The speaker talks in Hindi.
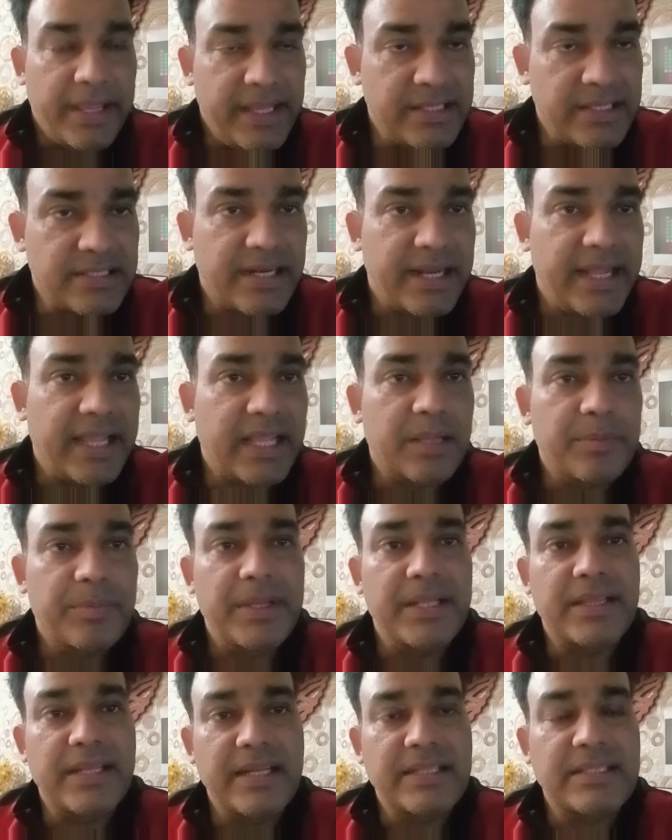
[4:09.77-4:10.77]
इस रैंक
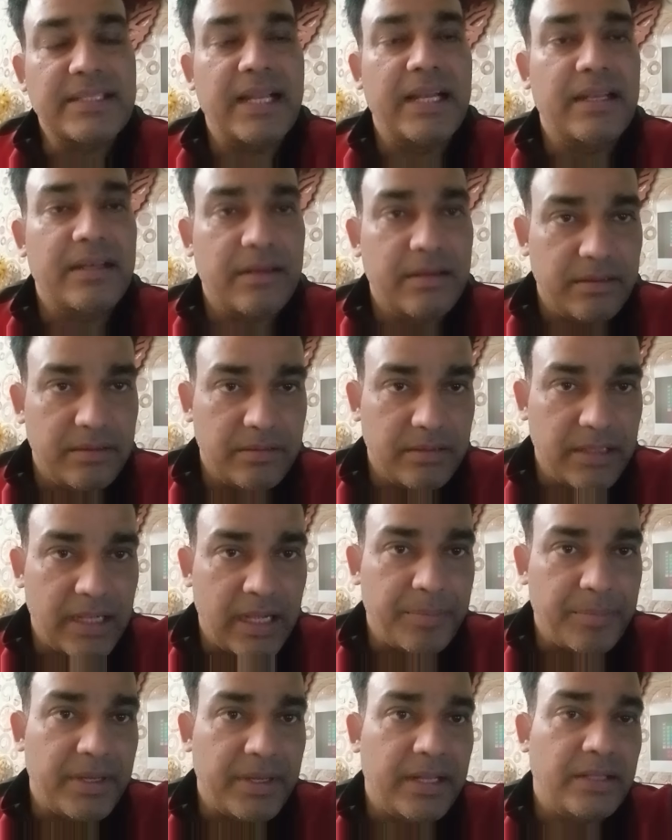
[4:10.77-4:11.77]
में इतने साल
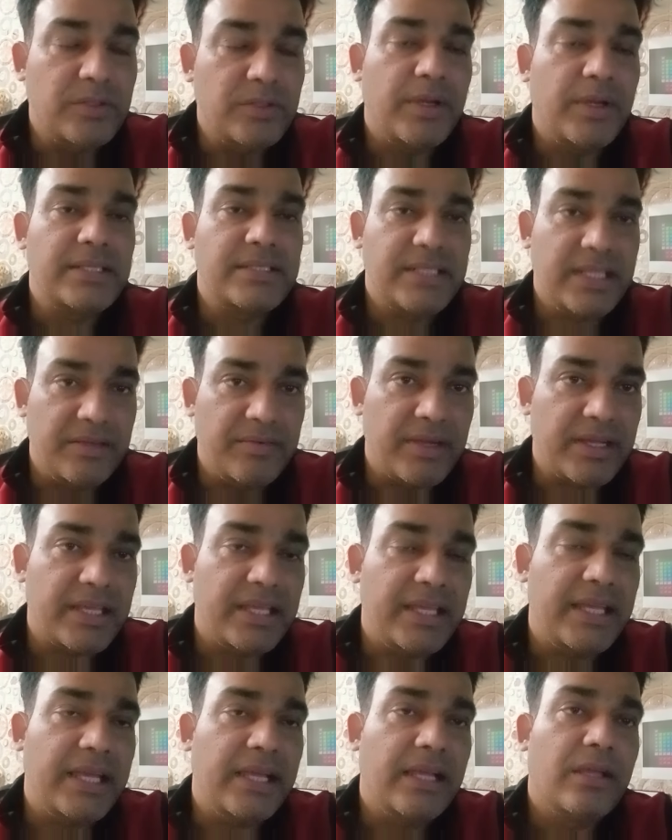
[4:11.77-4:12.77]
आपने जो है सेवा
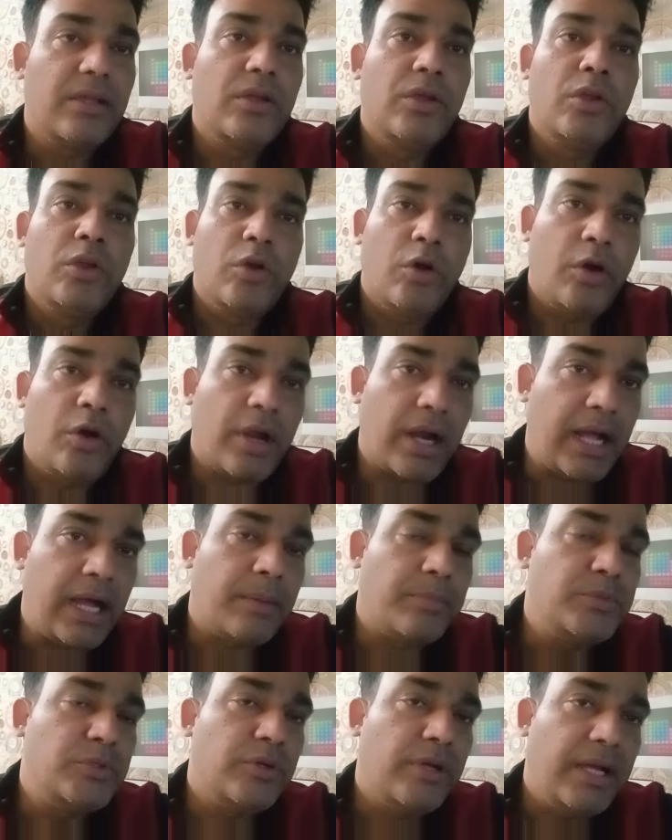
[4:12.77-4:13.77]
की है और
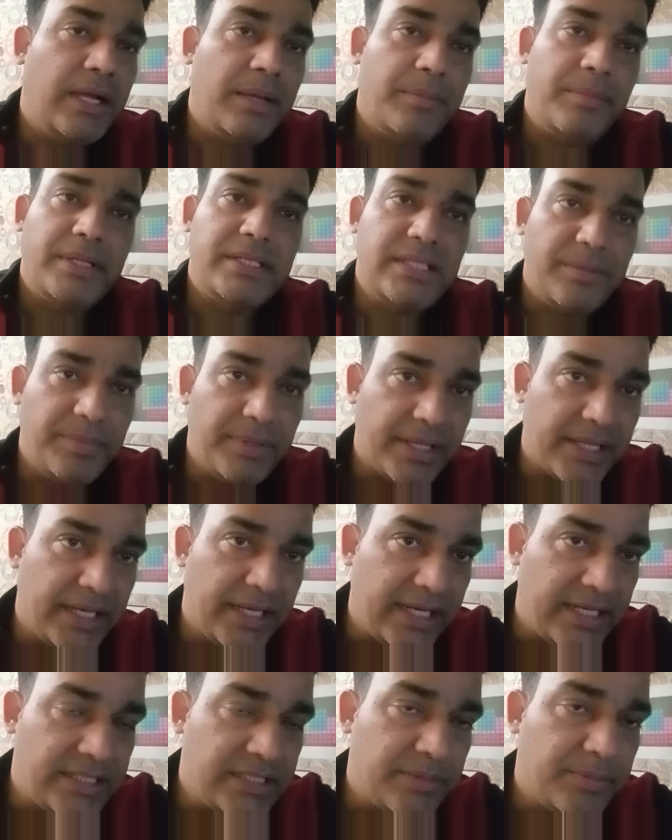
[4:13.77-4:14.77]
आप जो है एम के
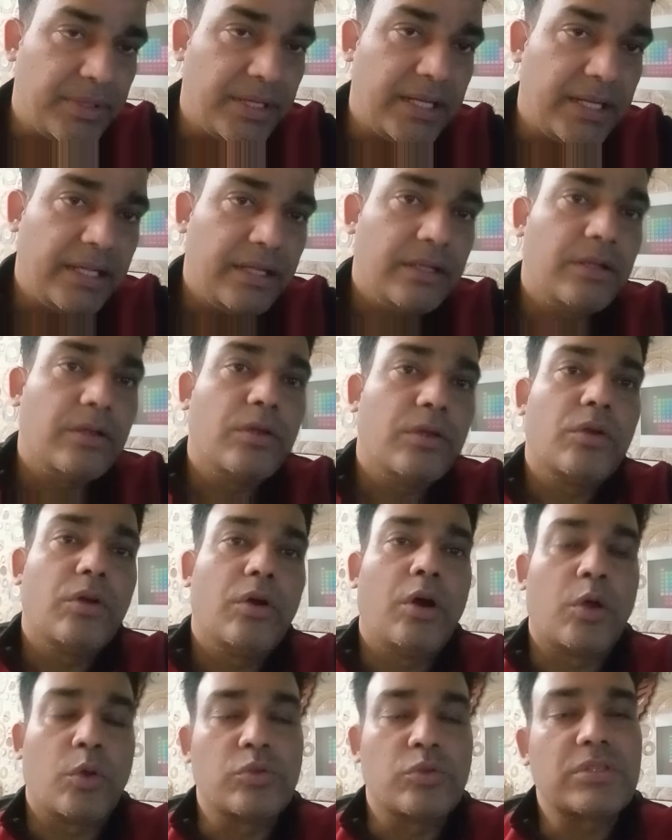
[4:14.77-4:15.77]
लिए एलिजिबल हैं
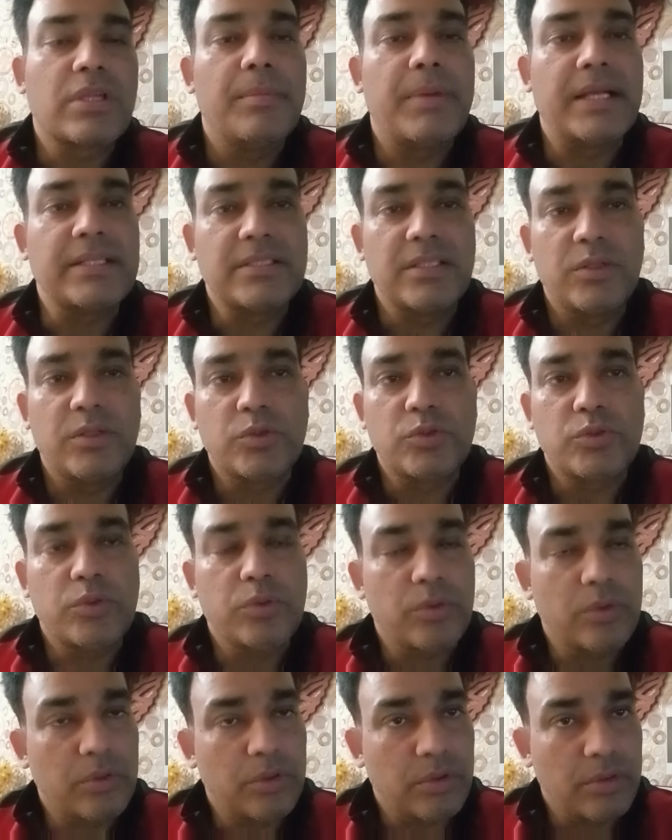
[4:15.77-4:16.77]
और उसके बाद से
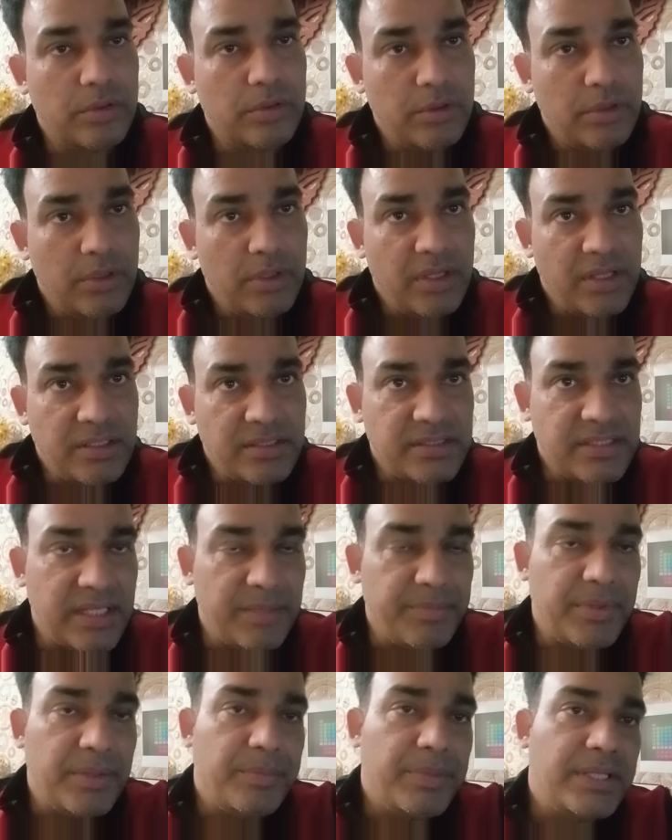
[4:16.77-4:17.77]
दोस्तों
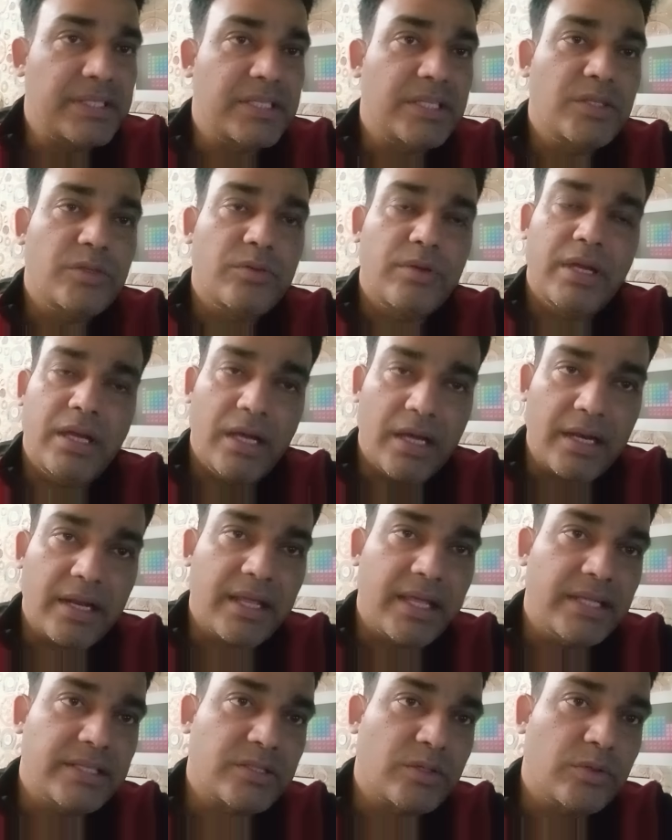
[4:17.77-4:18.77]
सी जो है हर
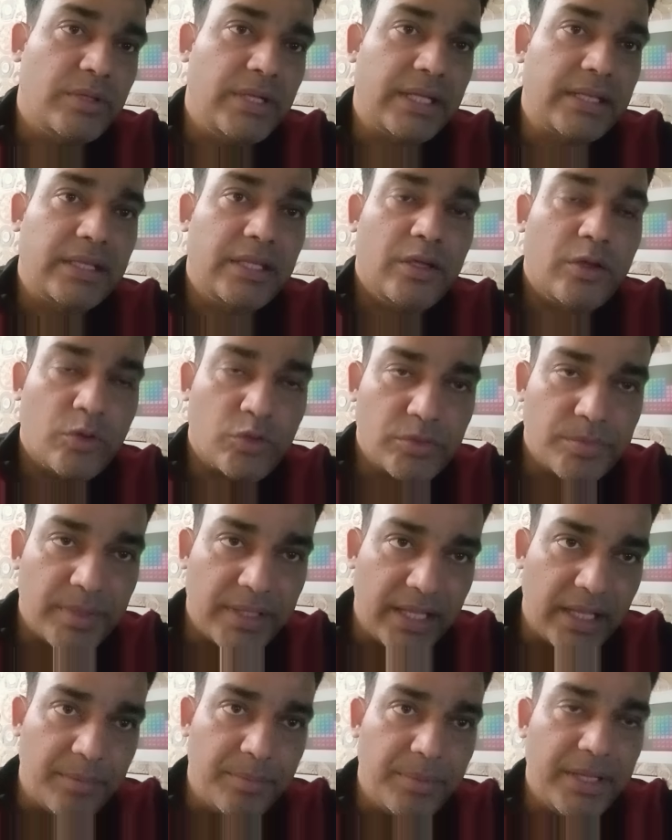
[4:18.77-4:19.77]
केस को देखते हैं और
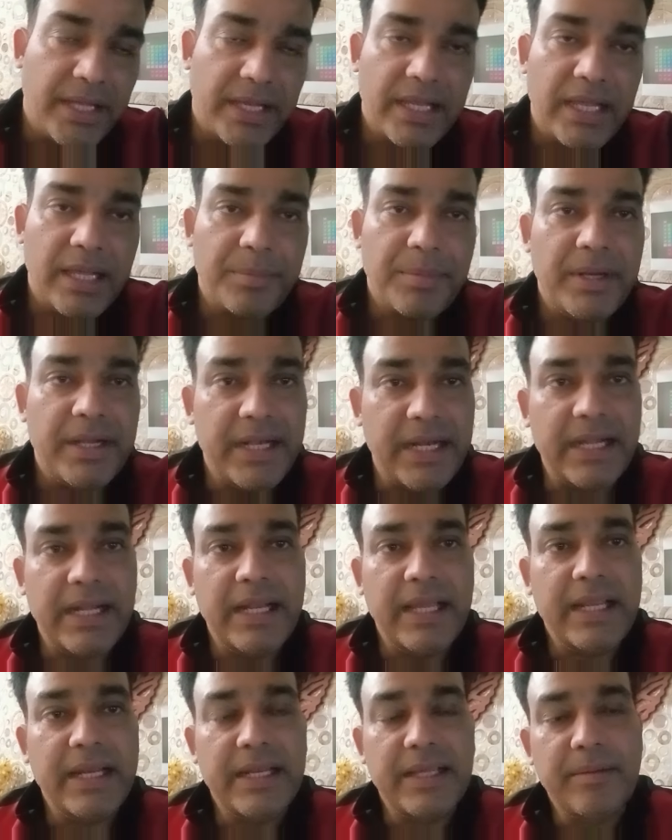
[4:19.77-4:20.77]
उसमें यह भी है कि आपकी
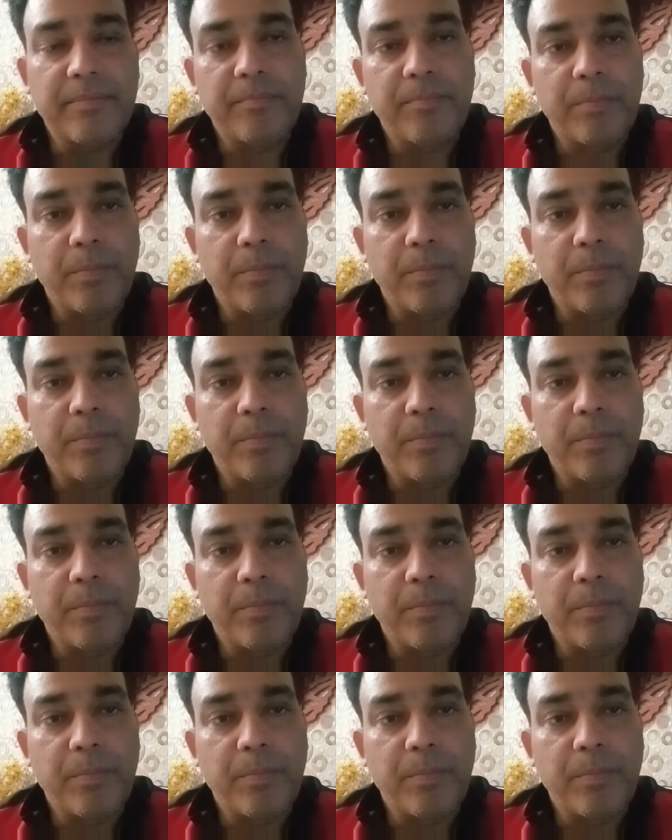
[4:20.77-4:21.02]
डेडलाइन है